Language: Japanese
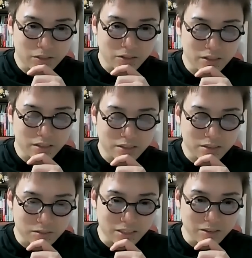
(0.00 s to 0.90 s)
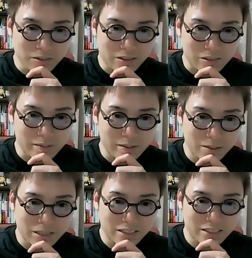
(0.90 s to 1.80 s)
それが不可能な時も
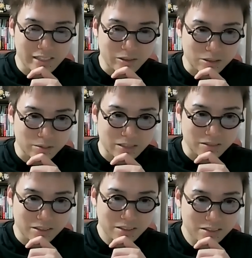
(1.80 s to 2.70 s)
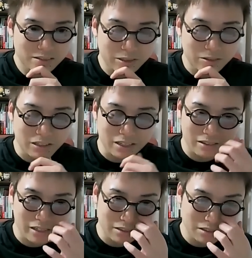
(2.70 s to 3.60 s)
あればできることもあるので、まあ、今
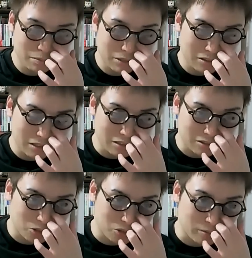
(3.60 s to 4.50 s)
回の件、プラグイン1つ